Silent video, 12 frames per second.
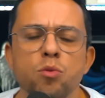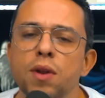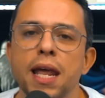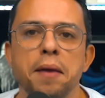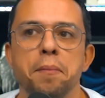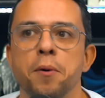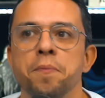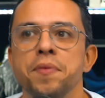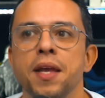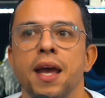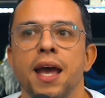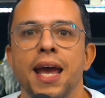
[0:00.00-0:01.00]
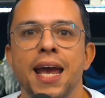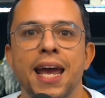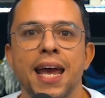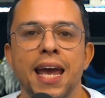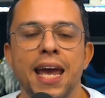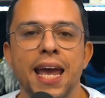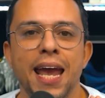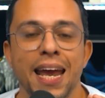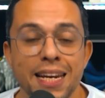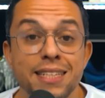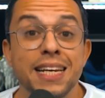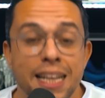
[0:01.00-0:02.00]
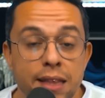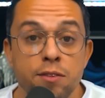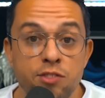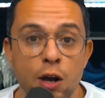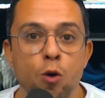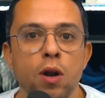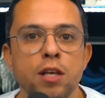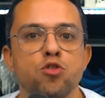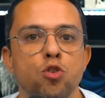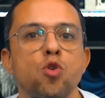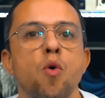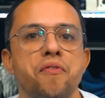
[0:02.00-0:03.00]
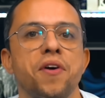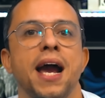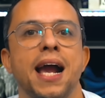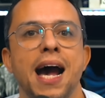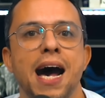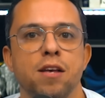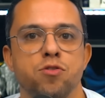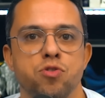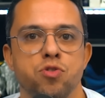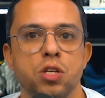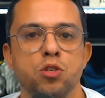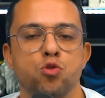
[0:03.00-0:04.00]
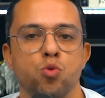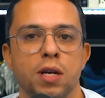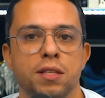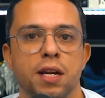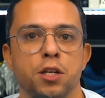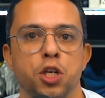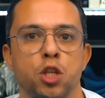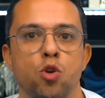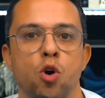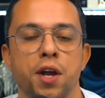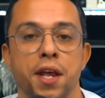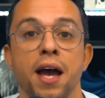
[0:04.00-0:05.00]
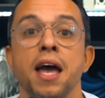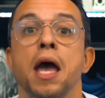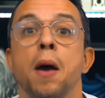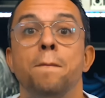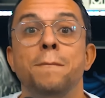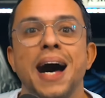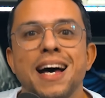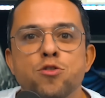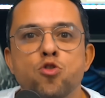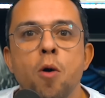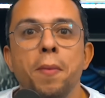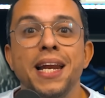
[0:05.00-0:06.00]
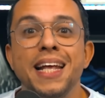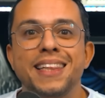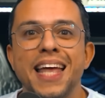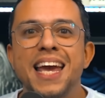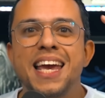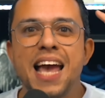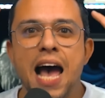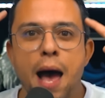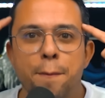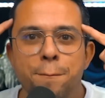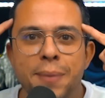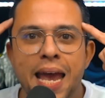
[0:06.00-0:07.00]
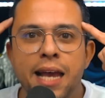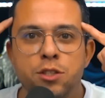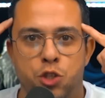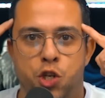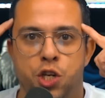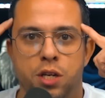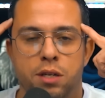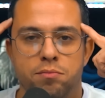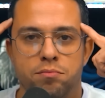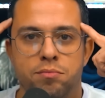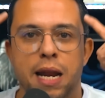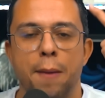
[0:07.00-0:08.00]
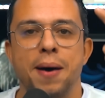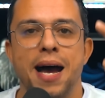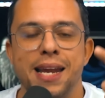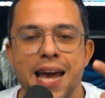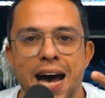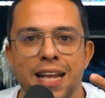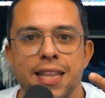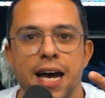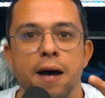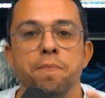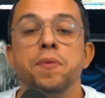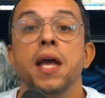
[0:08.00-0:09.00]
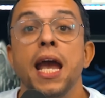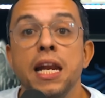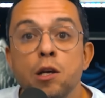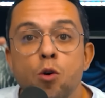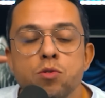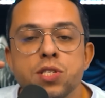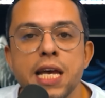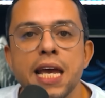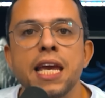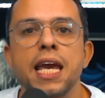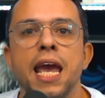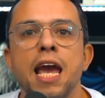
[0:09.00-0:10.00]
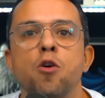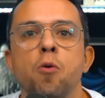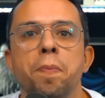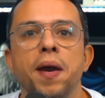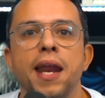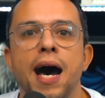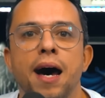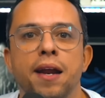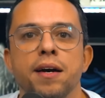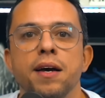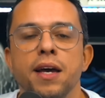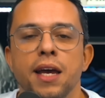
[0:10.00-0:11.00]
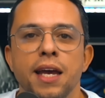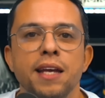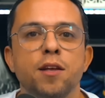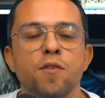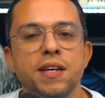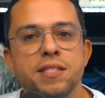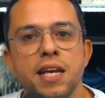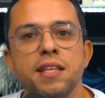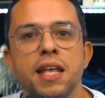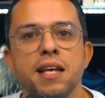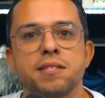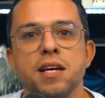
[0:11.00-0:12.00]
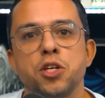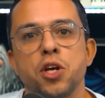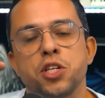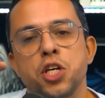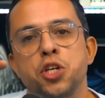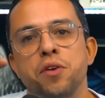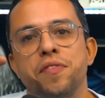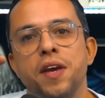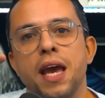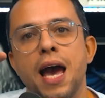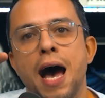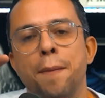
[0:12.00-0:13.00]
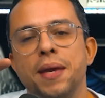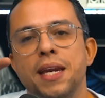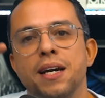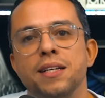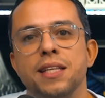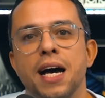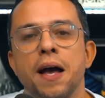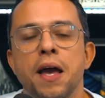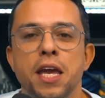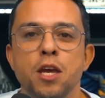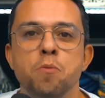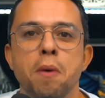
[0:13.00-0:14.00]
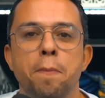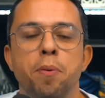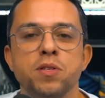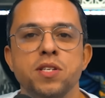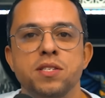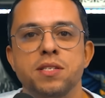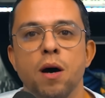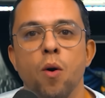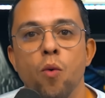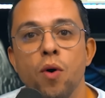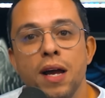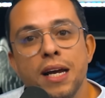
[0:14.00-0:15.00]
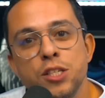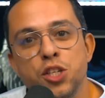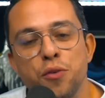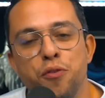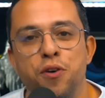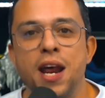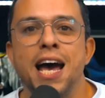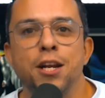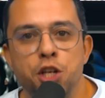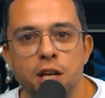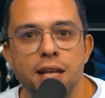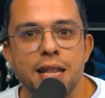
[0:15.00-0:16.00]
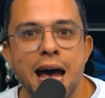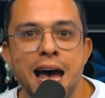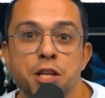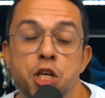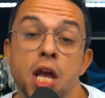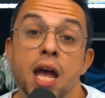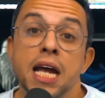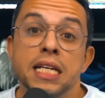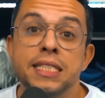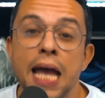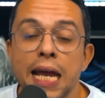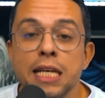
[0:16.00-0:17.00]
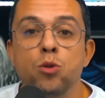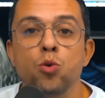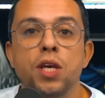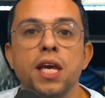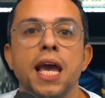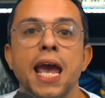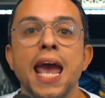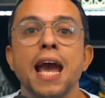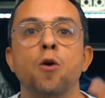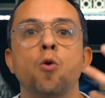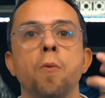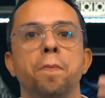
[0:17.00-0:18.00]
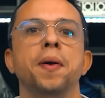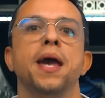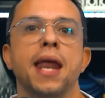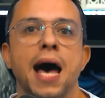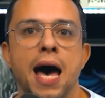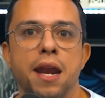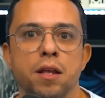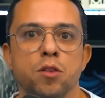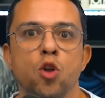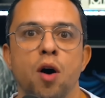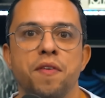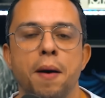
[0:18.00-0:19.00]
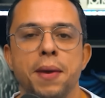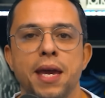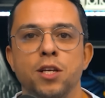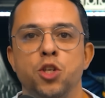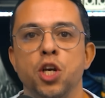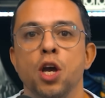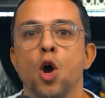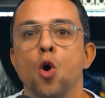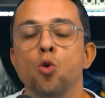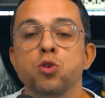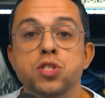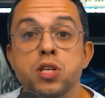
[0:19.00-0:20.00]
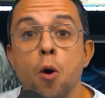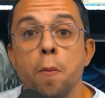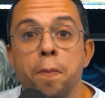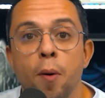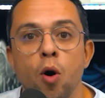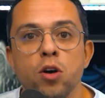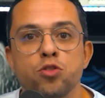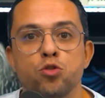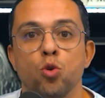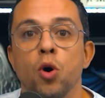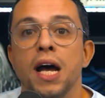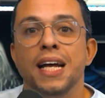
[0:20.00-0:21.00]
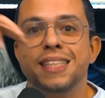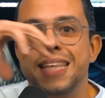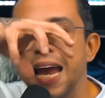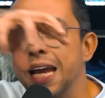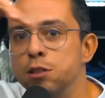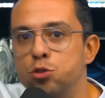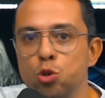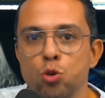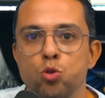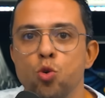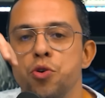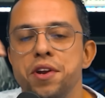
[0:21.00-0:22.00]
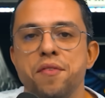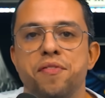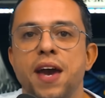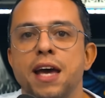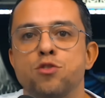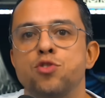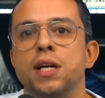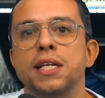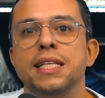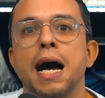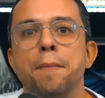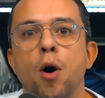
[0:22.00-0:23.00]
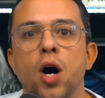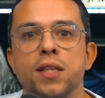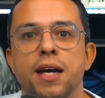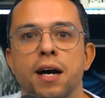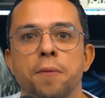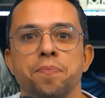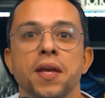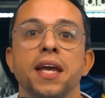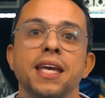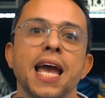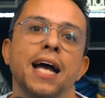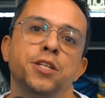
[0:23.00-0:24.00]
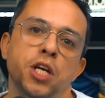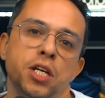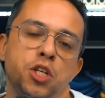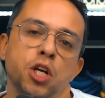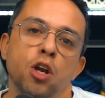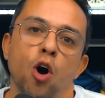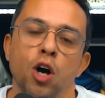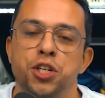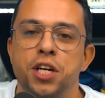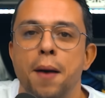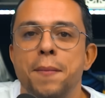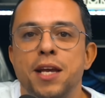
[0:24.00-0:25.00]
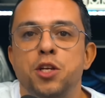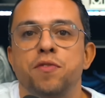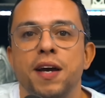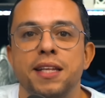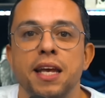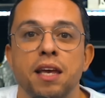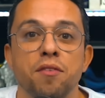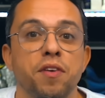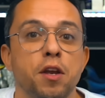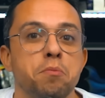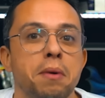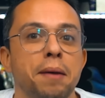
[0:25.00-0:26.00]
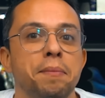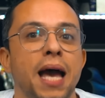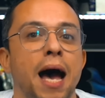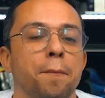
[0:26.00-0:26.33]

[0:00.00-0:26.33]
eu não lembro. É, ele já, já colecionou fracassos em sua trajetória, mas como ele tem a mente trabalhada, ele consegue recuperar. Então vai ser interessante a gente ver a Miranda em uma posição de fragilidade tendo que recuperar novamente o seu posto dentro do universo ali da moda. E a gente, logicamente, vai ter que ver uma,